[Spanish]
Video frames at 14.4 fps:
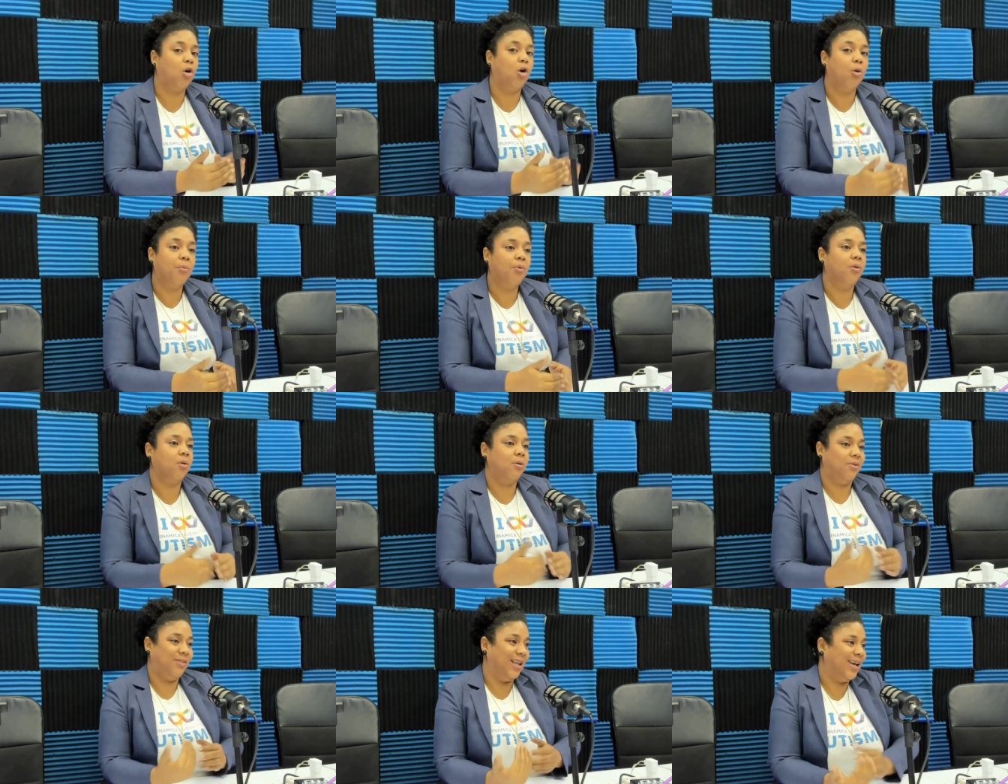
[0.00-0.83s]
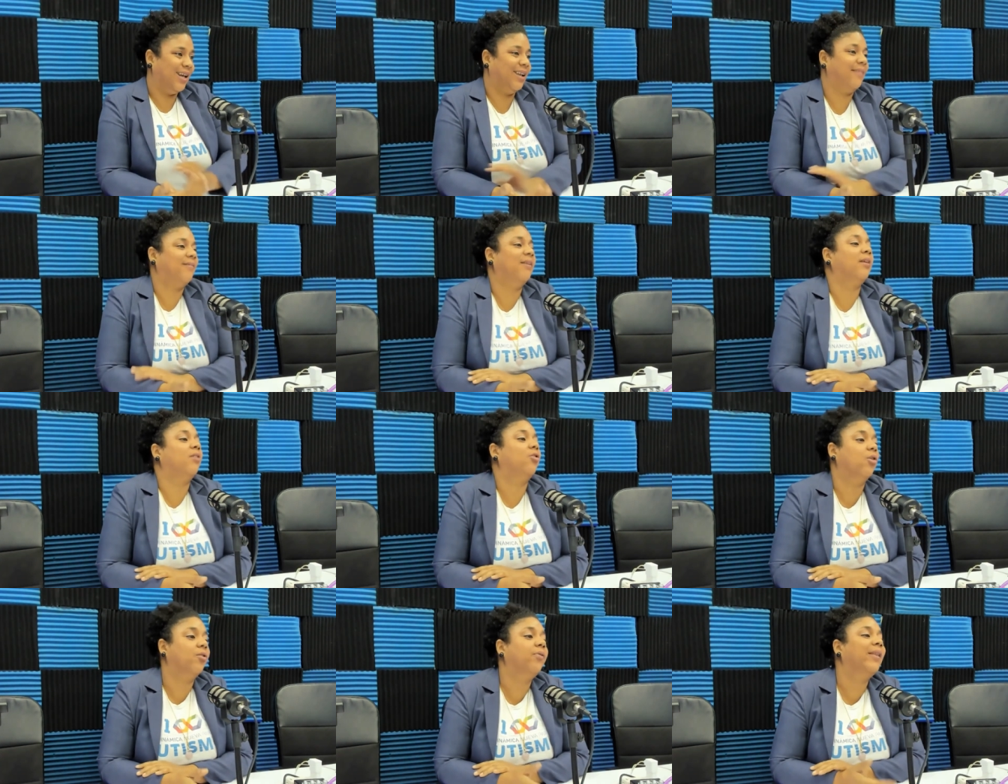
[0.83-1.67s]
como de
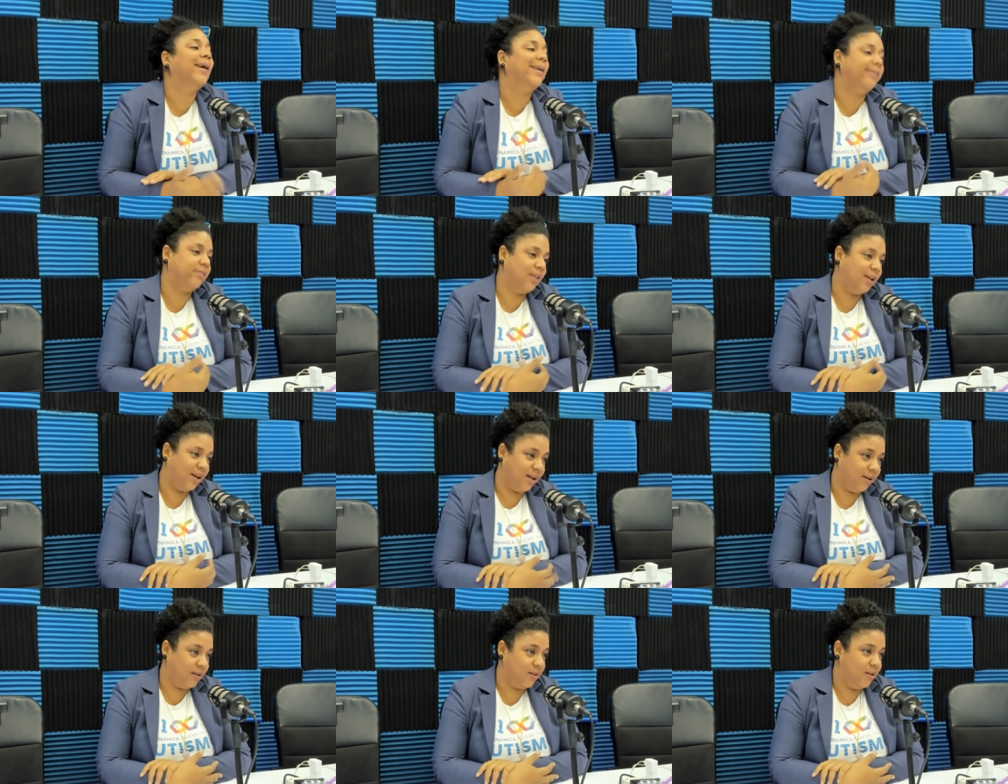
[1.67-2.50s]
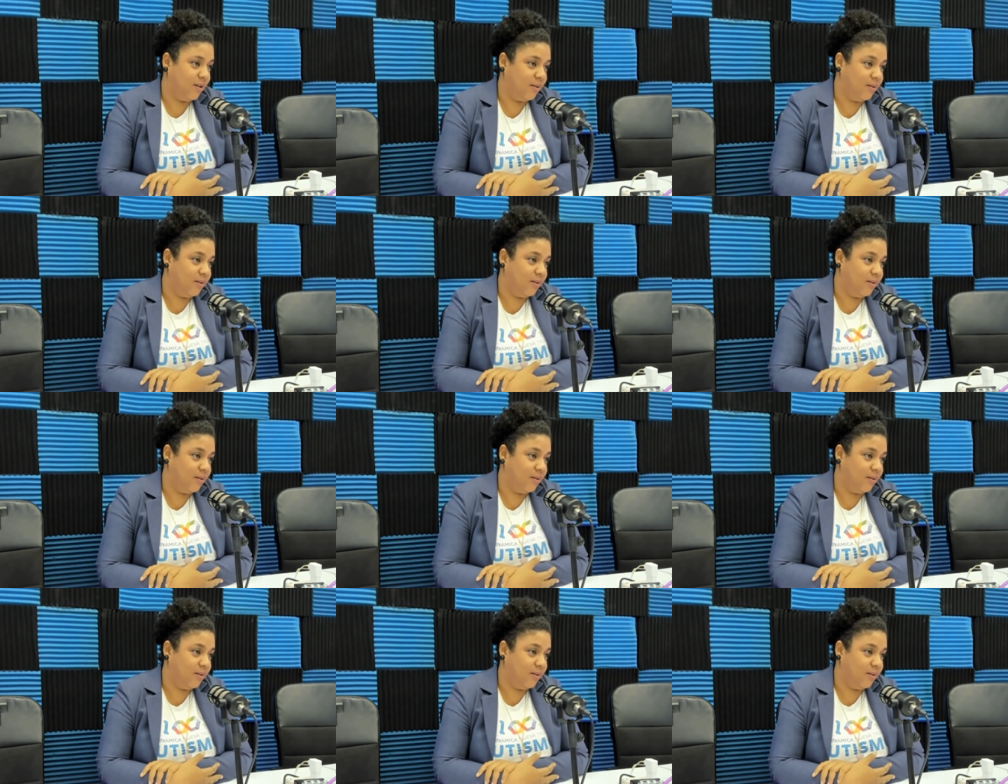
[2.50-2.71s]
restricción de intereses.